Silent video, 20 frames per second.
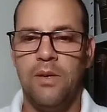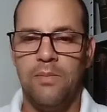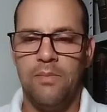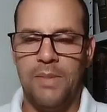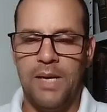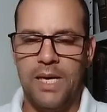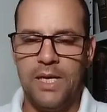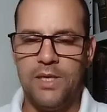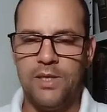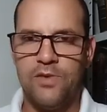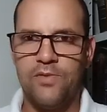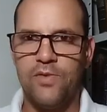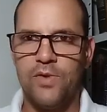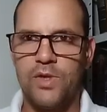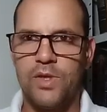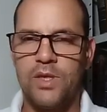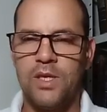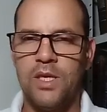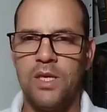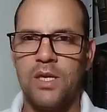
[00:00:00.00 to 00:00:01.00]
mas
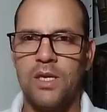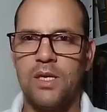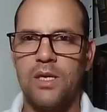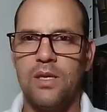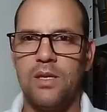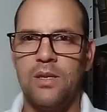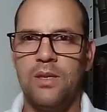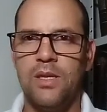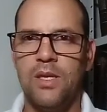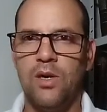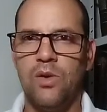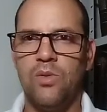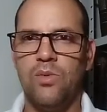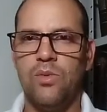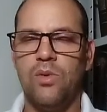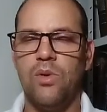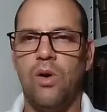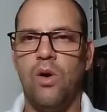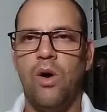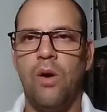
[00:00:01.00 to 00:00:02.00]
você
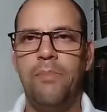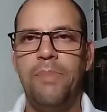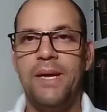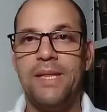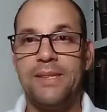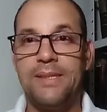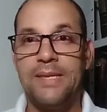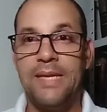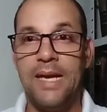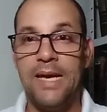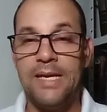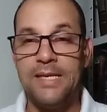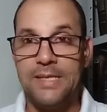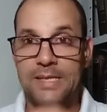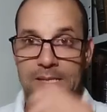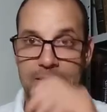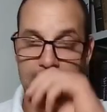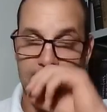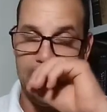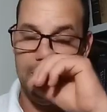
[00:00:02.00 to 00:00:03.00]
não
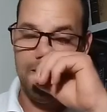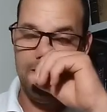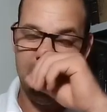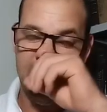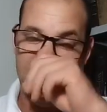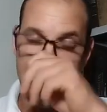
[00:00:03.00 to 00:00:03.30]
obedece